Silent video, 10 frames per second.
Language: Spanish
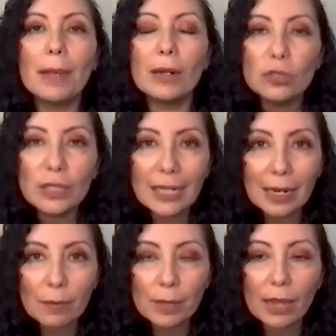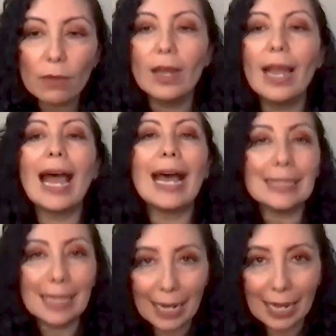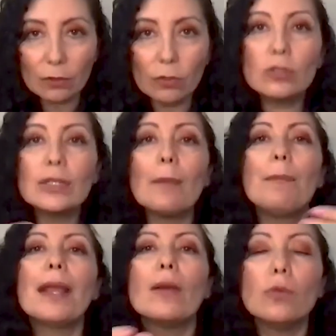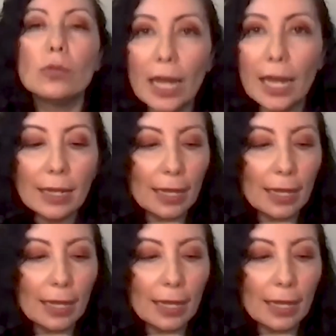pero sin el miedo acercándonos a preguntar